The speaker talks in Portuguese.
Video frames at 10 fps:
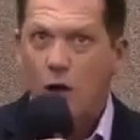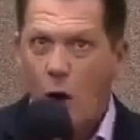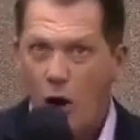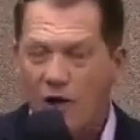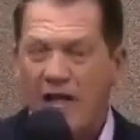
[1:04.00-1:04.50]

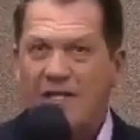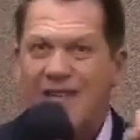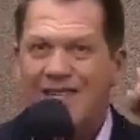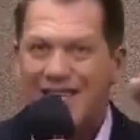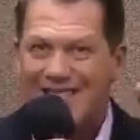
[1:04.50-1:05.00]
todas
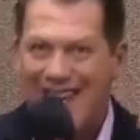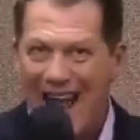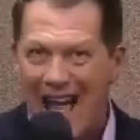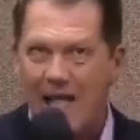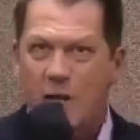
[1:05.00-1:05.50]
as
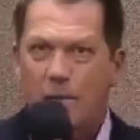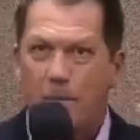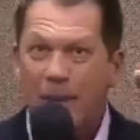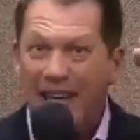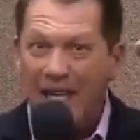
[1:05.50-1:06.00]
estradas
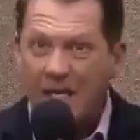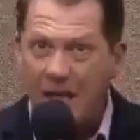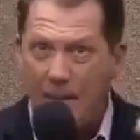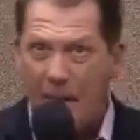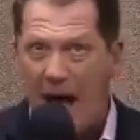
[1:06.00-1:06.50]

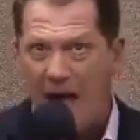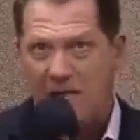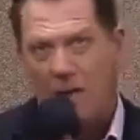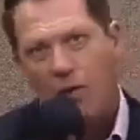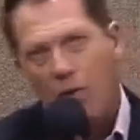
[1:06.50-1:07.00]

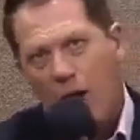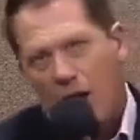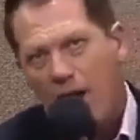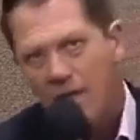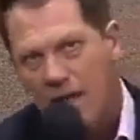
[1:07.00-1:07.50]
principais, não
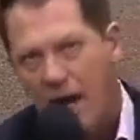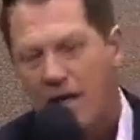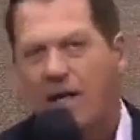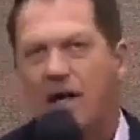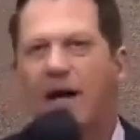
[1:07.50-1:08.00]
qualquer
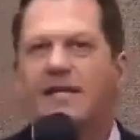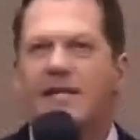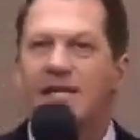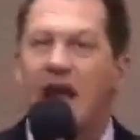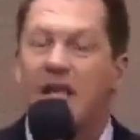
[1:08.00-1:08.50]
estrada, né? As
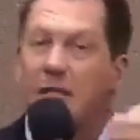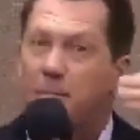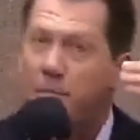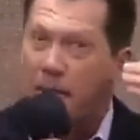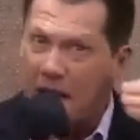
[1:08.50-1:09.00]
estradas
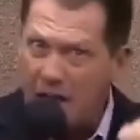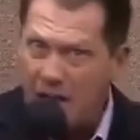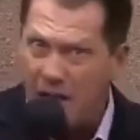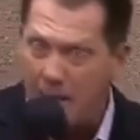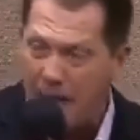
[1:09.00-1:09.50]

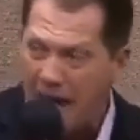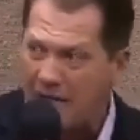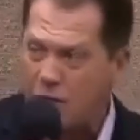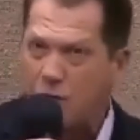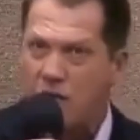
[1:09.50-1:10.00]

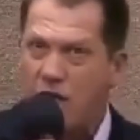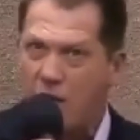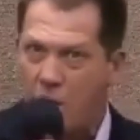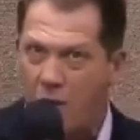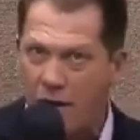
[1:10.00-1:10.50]
principais do
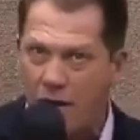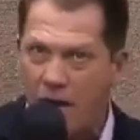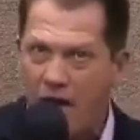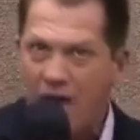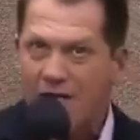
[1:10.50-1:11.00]
interior
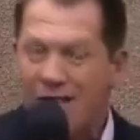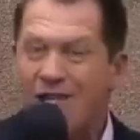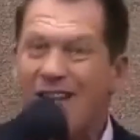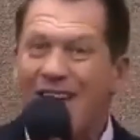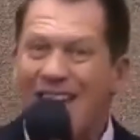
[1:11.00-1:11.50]

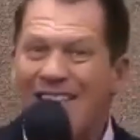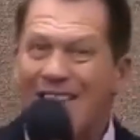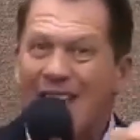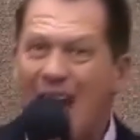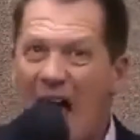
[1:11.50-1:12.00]
seja
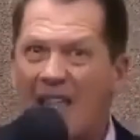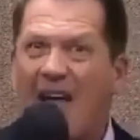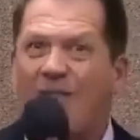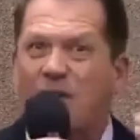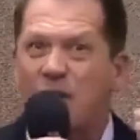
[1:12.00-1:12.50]

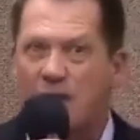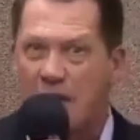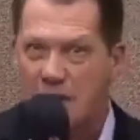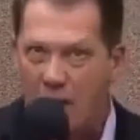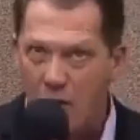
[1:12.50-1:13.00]
retirada a
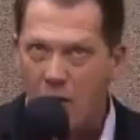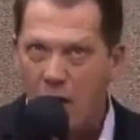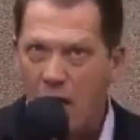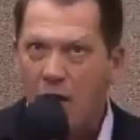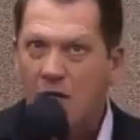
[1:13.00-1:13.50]
vegetação,
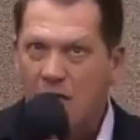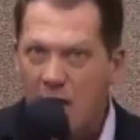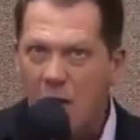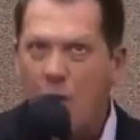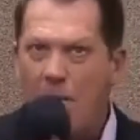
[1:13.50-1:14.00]

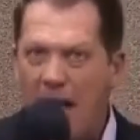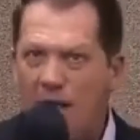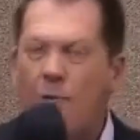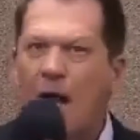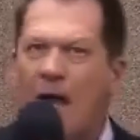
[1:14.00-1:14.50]
5
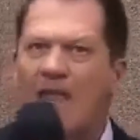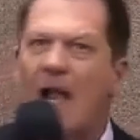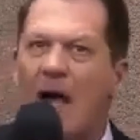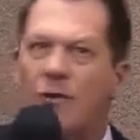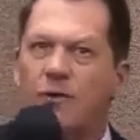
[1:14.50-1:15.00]
metros para
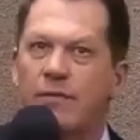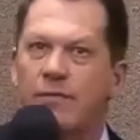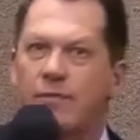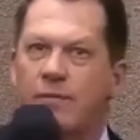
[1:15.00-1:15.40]
cada lado.